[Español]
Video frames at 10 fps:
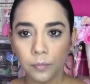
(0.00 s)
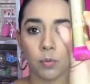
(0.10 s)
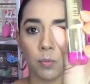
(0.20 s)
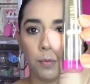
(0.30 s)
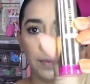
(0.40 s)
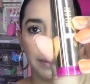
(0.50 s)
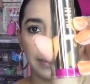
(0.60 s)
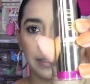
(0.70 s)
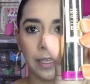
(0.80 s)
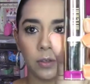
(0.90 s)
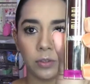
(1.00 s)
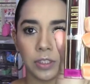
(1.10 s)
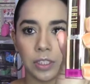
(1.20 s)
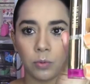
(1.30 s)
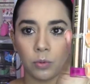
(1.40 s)
Son muy pigmentados,
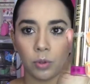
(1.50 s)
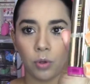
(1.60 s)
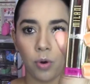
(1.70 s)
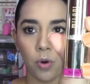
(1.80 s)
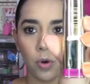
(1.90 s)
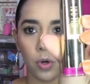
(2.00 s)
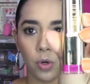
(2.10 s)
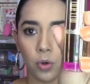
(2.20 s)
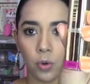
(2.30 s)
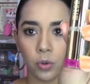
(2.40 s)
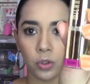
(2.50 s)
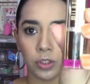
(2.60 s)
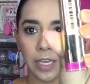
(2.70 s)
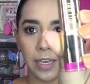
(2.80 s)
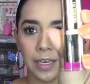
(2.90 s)
es en un tono
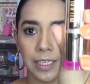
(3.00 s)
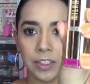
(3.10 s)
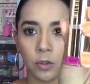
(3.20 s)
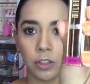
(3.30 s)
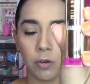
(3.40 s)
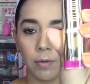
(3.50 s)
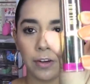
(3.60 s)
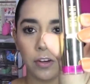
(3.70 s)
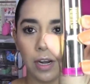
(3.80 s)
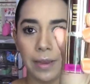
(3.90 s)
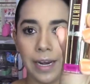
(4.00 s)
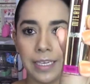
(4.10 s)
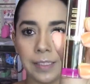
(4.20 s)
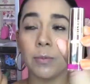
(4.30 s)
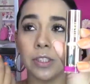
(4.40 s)
rosa. Les digo, tengo varios
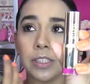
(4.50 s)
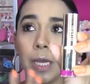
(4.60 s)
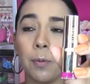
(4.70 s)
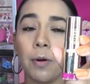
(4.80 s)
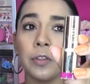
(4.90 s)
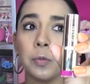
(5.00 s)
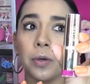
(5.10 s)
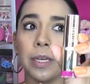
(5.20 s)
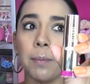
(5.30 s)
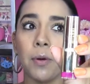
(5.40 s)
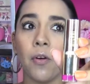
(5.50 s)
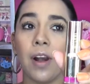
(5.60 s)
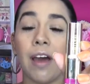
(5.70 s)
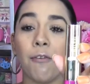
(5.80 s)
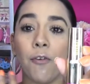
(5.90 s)
labiales. Vamos a estar probando, es por ejemplo,
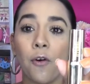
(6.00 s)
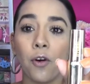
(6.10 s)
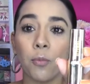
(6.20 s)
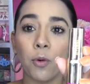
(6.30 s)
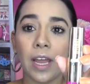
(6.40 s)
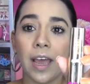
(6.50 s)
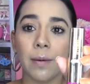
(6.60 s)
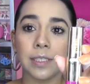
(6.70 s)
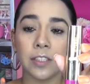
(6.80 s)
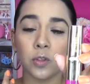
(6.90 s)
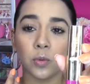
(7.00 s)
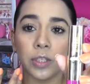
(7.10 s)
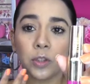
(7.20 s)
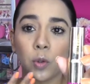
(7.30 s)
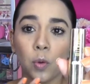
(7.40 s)
la fórmula, a ver si nos
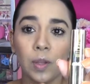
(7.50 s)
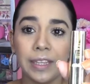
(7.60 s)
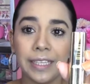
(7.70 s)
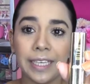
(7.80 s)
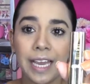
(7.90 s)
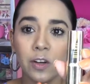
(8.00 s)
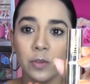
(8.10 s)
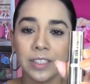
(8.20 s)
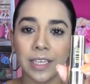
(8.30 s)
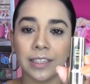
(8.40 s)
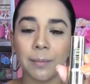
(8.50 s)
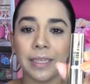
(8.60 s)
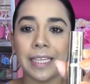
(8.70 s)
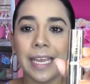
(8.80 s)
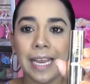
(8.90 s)
dura todo el día. No
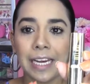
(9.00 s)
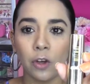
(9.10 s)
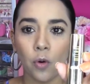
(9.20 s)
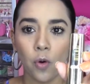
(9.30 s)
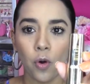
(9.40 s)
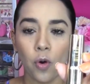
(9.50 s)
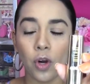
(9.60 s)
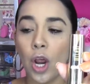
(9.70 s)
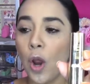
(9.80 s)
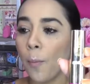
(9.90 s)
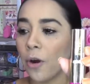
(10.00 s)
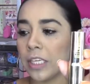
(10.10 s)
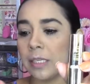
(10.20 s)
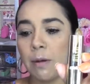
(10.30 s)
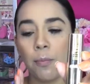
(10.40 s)
exactamente el color, porque
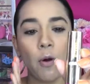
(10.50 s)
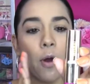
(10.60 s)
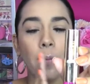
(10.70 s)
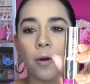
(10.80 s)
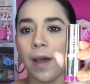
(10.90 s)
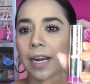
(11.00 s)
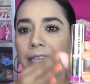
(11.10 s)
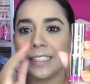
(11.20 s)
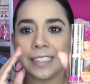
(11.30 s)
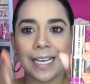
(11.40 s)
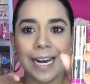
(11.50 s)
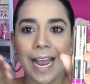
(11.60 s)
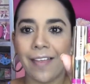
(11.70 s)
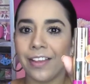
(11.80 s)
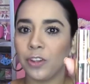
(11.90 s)
si me pongo a probarles
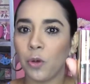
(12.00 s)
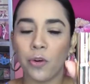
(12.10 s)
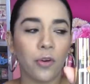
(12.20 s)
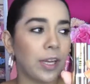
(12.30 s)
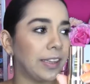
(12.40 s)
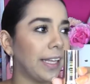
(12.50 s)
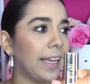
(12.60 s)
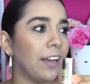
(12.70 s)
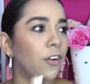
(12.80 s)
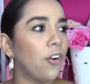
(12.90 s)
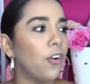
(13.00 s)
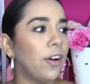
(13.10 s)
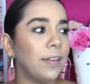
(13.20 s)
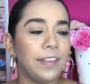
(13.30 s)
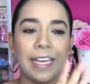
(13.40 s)
cada tono que tengo
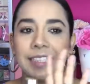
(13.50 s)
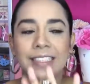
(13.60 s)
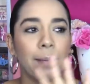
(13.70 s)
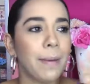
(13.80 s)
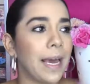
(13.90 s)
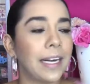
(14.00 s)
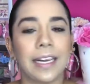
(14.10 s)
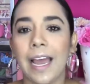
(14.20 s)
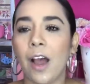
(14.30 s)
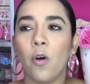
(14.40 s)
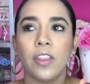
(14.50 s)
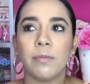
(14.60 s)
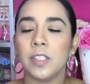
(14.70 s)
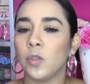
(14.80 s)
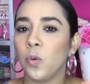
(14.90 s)
eh, de esta marca o de
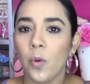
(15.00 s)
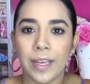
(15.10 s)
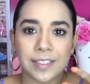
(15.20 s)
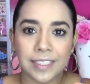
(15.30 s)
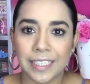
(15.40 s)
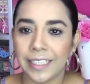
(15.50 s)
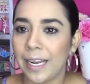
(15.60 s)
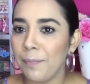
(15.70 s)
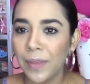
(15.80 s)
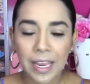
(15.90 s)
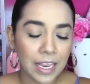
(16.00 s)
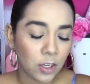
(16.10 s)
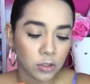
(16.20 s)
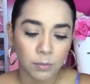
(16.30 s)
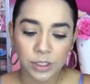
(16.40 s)
Bisú, etcétera,
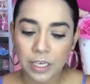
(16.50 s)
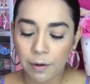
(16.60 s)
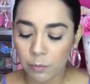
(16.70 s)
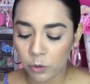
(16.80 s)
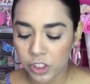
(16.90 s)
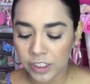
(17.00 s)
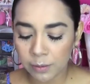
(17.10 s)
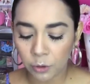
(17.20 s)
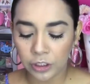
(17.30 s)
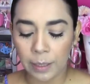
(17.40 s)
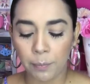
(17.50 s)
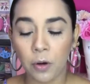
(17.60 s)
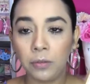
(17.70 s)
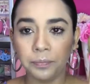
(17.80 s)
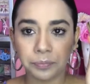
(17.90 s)
nos vamos a llevar muchísimo
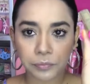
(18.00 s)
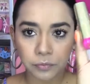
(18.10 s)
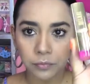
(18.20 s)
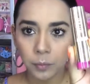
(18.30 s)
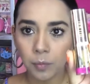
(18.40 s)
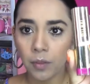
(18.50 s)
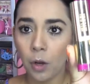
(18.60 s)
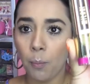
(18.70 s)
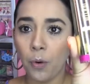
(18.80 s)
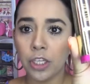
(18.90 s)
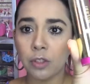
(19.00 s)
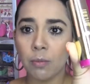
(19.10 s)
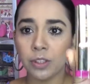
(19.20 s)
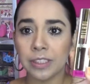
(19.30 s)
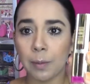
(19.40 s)
tiempo. Por eso
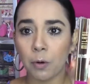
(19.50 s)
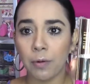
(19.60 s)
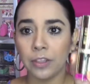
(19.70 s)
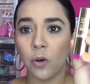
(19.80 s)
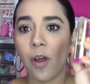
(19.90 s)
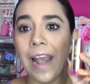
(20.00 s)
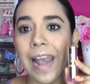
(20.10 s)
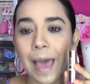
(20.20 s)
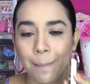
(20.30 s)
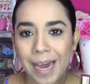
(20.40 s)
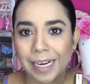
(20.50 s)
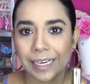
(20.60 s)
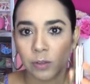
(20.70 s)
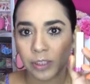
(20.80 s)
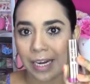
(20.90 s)
vamos a estar probando la
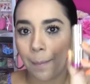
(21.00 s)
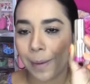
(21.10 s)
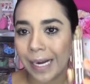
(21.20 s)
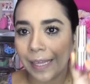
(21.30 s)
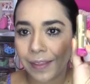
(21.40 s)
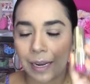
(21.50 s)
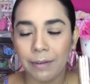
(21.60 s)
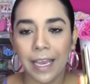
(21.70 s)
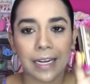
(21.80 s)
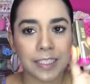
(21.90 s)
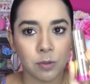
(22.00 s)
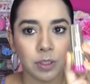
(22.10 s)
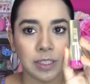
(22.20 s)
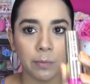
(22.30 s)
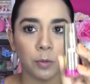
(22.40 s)
marca, o sea, la marca de labial es lo que
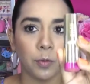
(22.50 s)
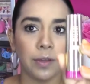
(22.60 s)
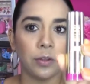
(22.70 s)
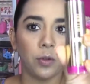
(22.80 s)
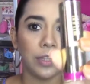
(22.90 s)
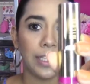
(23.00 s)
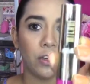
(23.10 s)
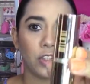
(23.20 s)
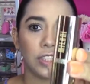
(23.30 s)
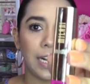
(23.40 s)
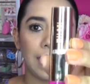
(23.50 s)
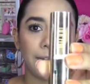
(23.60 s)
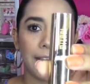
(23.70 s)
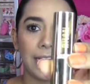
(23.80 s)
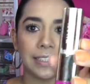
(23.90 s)
estamos probando de los
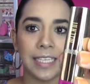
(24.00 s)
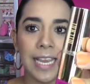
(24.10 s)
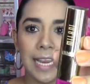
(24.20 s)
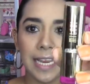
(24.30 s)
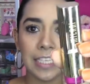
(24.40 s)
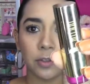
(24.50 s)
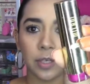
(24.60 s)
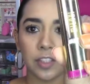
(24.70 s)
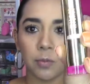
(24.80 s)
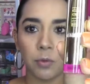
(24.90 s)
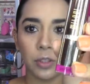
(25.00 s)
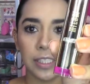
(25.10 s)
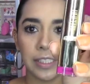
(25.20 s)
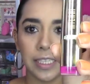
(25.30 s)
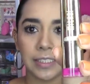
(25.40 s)
labiales. En esta ocasión voy a
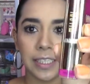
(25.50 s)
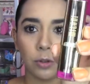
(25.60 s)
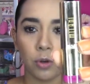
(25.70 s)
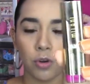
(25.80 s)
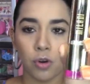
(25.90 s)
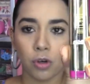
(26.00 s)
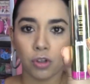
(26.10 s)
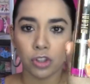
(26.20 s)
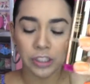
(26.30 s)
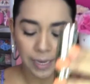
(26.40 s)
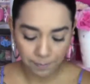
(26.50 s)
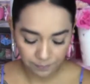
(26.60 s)
utilizar este en tono rosa.